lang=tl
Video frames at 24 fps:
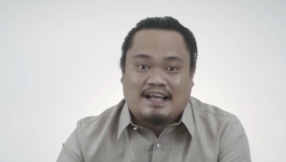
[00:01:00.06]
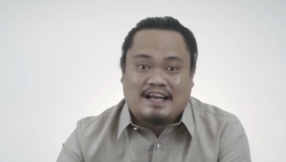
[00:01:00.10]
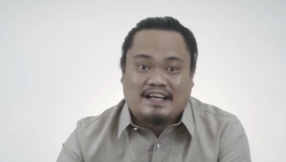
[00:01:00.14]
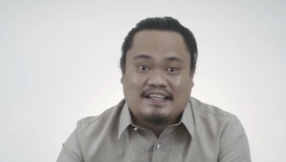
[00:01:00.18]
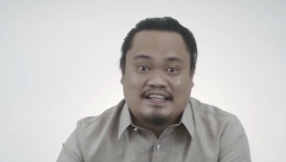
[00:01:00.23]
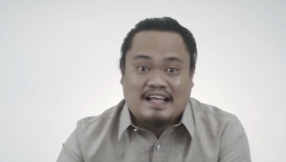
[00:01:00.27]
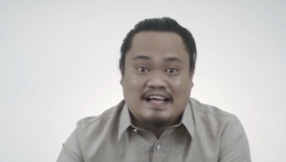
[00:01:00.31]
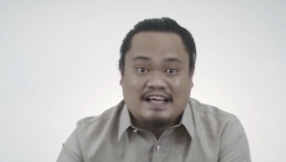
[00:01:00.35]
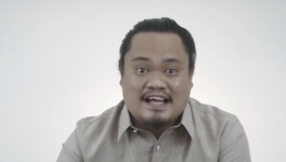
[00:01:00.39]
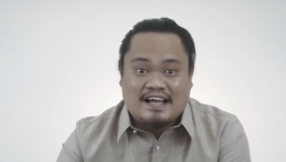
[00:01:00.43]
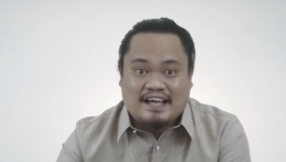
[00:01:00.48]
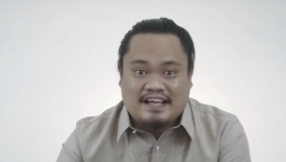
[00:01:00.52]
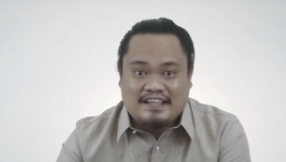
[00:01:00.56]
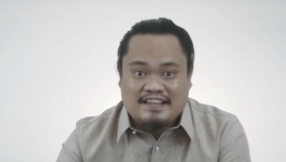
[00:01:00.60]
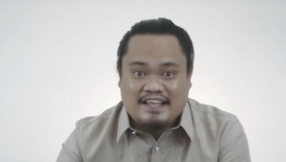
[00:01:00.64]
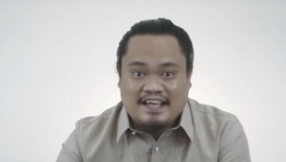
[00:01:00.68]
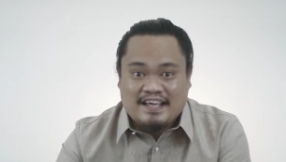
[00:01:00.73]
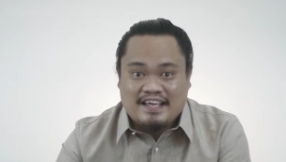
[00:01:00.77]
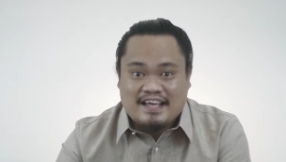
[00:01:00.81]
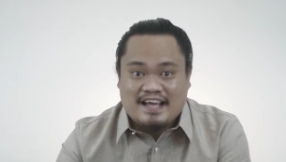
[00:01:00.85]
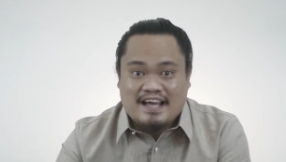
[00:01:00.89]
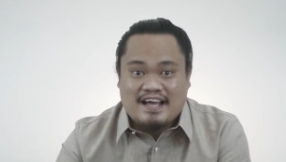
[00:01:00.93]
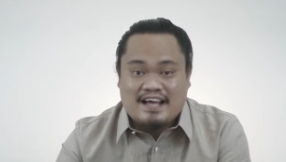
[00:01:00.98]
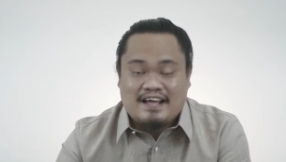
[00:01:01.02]
karagdagang
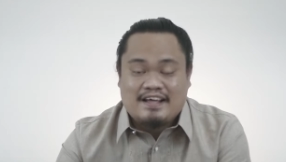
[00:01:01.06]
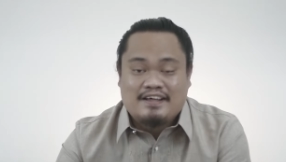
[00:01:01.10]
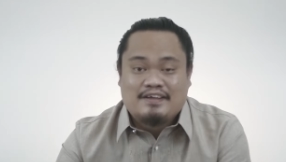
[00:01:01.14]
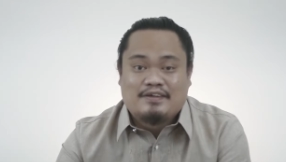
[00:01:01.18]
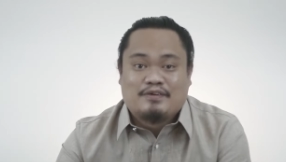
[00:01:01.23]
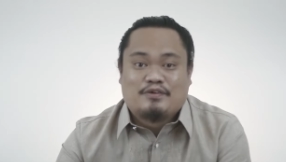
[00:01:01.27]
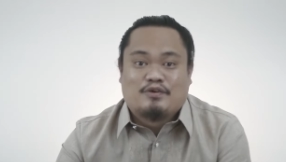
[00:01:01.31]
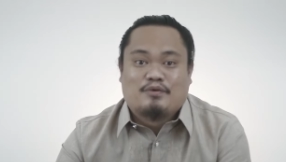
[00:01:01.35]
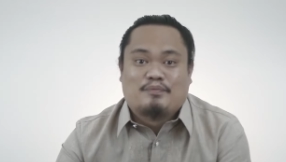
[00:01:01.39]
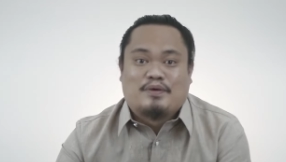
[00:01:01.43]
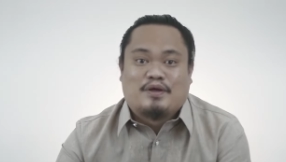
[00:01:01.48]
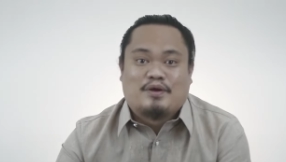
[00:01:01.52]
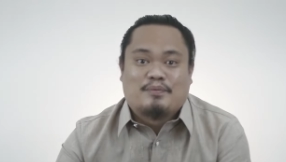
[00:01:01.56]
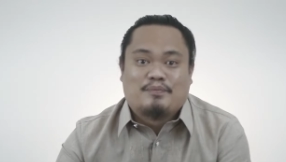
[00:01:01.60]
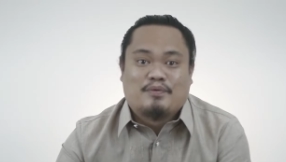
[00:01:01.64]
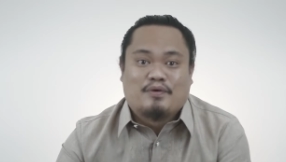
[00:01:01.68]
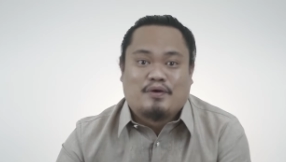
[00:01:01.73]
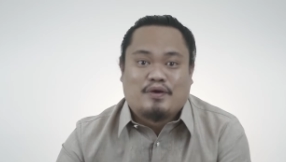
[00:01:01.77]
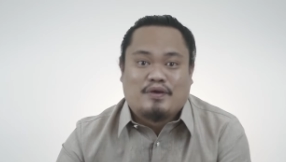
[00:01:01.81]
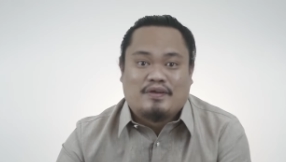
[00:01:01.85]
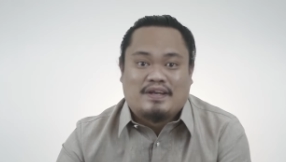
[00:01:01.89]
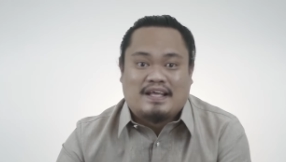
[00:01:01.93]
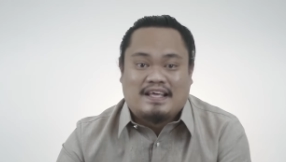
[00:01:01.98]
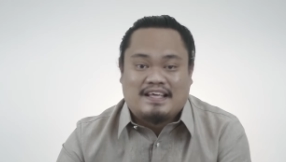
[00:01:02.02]
ideya kung meron po
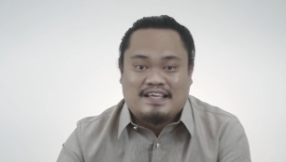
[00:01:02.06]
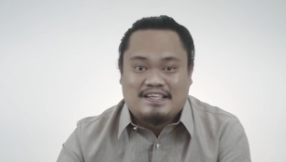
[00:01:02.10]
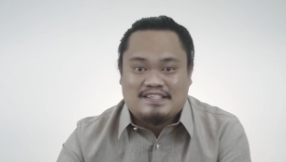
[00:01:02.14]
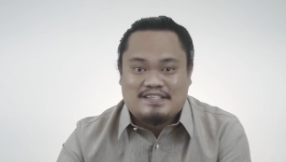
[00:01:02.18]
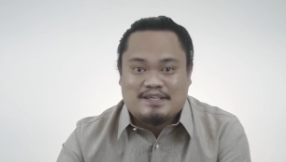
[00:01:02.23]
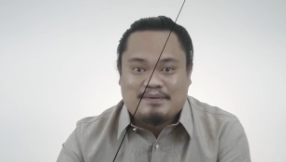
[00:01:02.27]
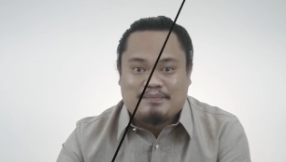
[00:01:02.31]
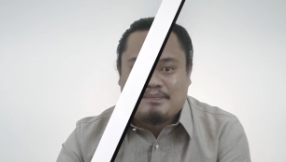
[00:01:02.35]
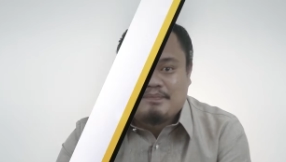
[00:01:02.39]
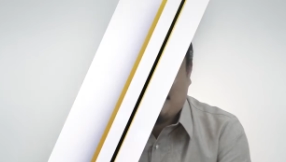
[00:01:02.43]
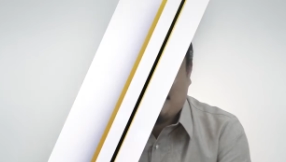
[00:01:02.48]
kayong naisip.